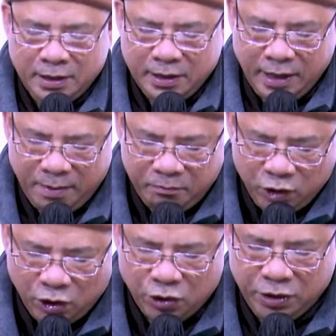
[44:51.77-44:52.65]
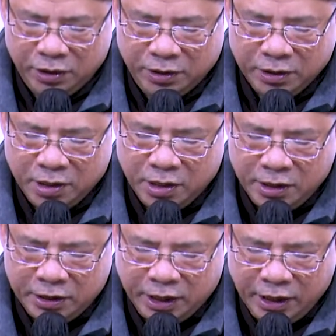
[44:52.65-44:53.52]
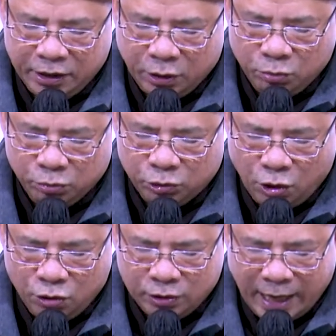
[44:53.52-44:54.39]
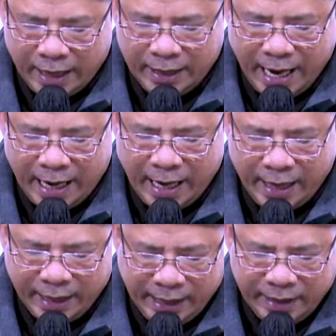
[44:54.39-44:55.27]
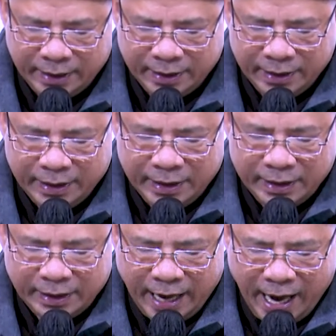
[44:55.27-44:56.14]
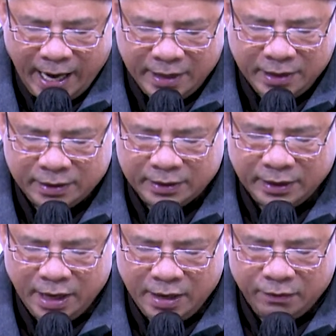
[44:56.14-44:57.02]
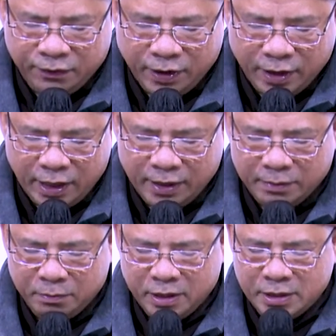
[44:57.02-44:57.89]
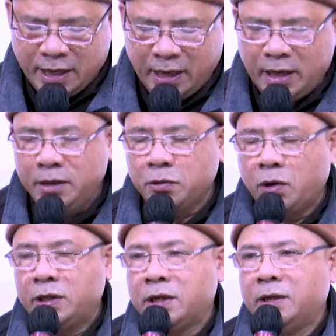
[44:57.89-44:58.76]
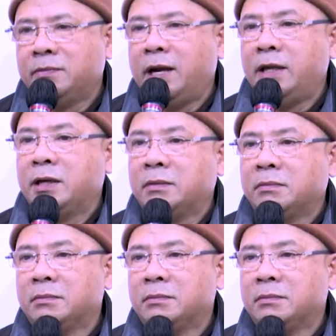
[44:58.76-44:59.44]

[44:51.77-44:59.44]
Năm rồi người trì tùng Tôn Thắng Đà La Ni, ta được nhờ phước lực mà sanh lên cõi trời. Hay chưa?